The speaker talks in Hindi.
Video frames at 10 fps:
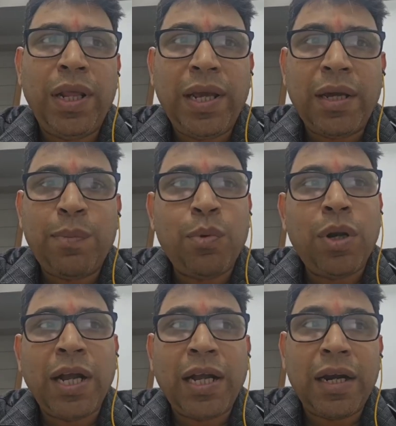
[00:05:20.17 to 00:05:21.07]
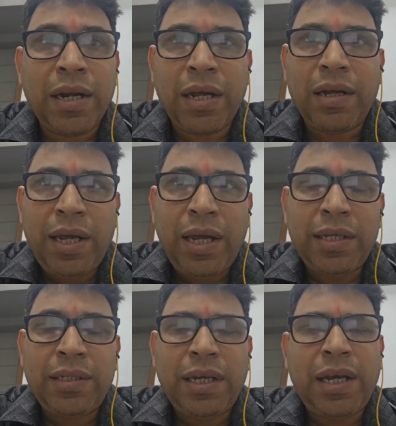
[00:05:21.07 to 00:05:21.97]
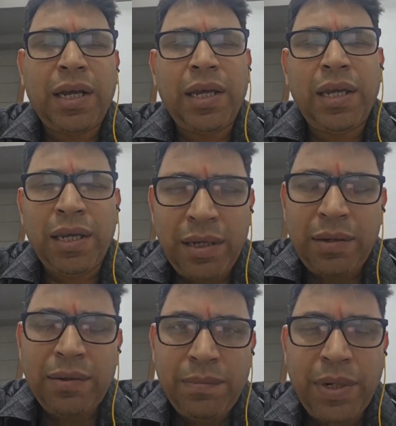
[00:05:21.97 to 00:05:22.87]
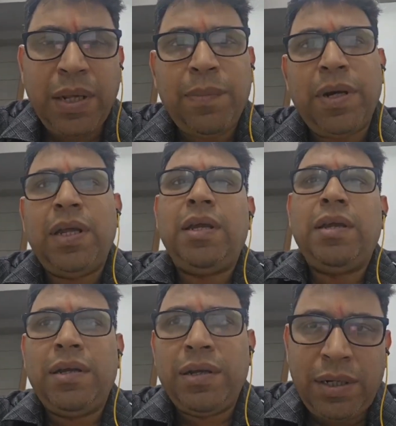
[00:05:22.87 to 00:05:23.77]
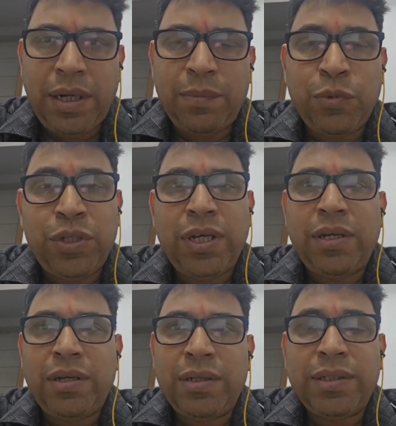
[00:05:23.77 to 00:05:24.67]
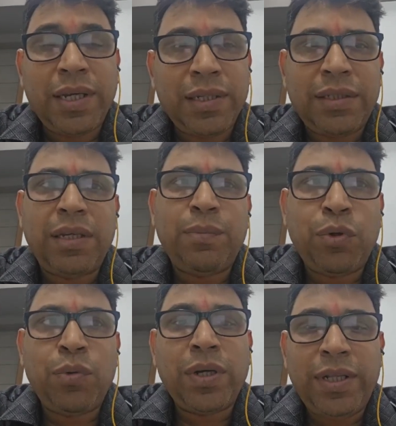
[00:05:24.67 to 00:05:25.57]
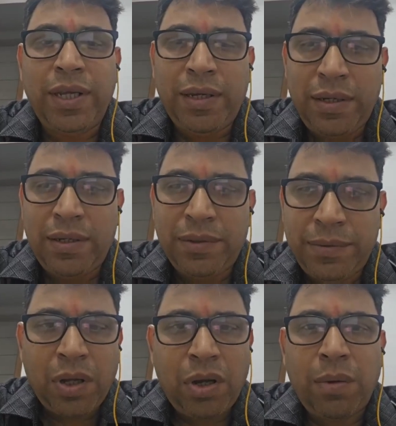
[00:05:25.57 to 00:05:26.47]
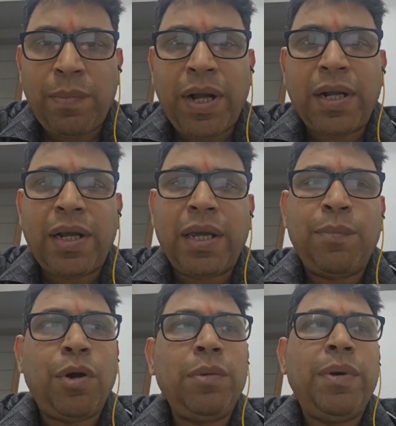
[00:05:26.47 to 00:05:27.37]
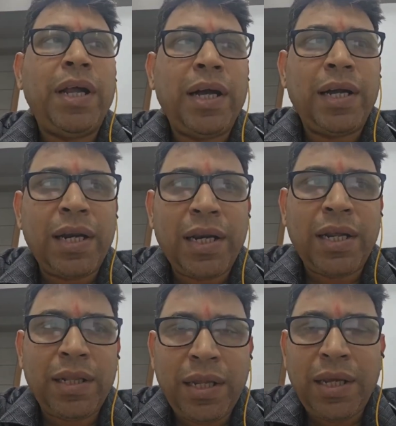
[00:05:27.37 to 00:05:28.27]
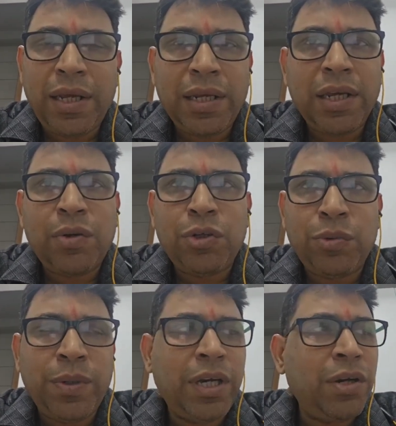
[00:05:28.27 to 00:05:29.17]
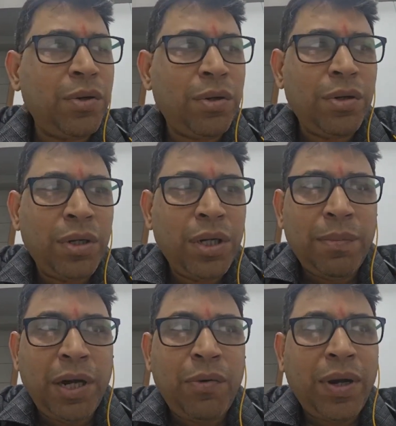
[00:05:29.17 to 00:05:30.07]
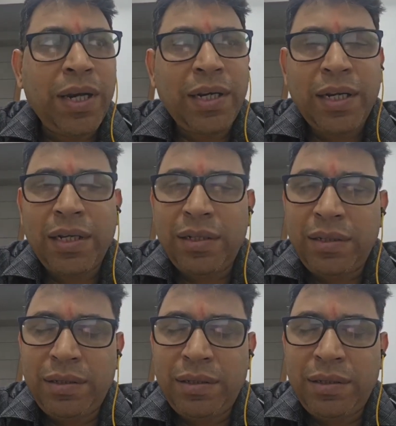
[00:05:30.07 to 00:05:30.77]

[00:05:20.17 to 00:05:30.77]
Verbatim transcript: लेकर पूरा करना ऐसे कई बड़े बड़े ज्ञान मुझे पूर्वक दिए हैं और माँ का एक बहुत बड़ा आग्रह रहता है कि कुछ भी करो भगवान का